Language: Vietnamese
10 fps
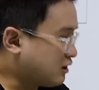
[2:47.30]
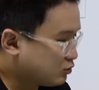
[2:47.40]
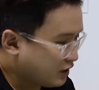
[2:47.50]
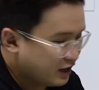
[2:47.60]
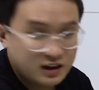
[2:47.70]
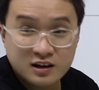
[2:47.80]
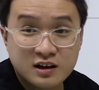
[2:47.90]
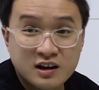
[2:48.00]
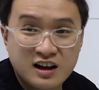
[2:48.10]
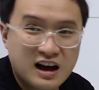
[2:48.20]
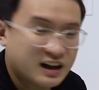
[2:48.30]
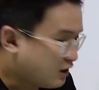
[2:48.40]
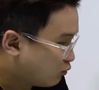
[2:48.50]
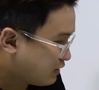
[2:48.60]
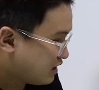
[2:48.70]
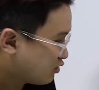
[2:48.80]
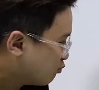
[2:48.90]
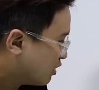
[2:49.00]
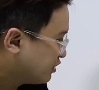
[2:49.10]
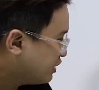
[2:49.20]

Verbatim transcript: đầu tiên à, cái thùng này là thùng bự